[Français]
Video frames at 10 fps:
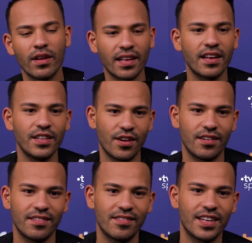être un
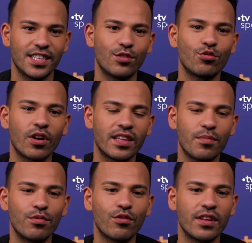leader. j'ai toujours
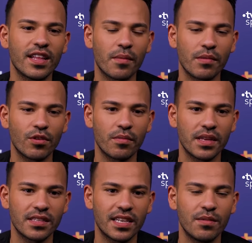été plutôt leader même dans
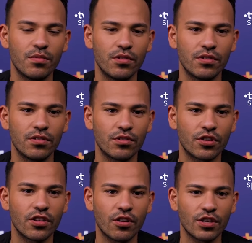mes équipes de,
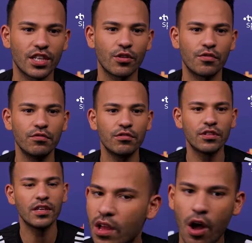jeunes quand j'étais au
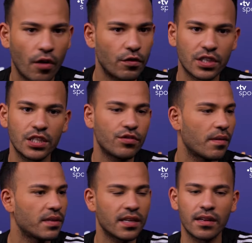foot. En revanche, si tu
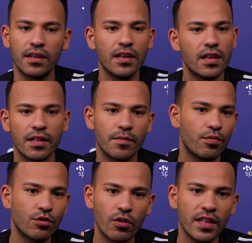vas me dire euh,
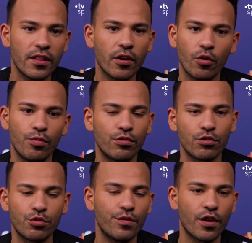plutôt leader ou
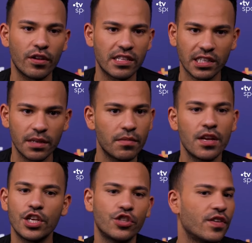plutôt suiveur en escrime,
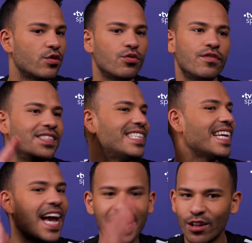je vais suivre
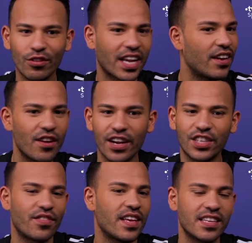direct l'entraîneur
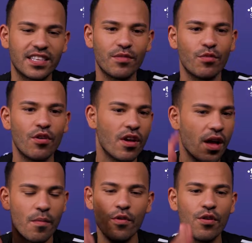et je vais essayer de
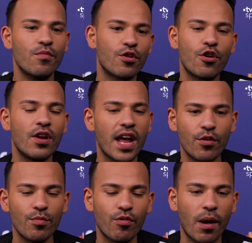me, coller à
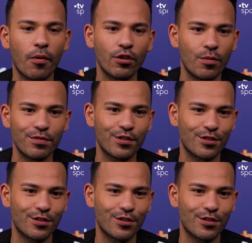lui pour apprendre le plus de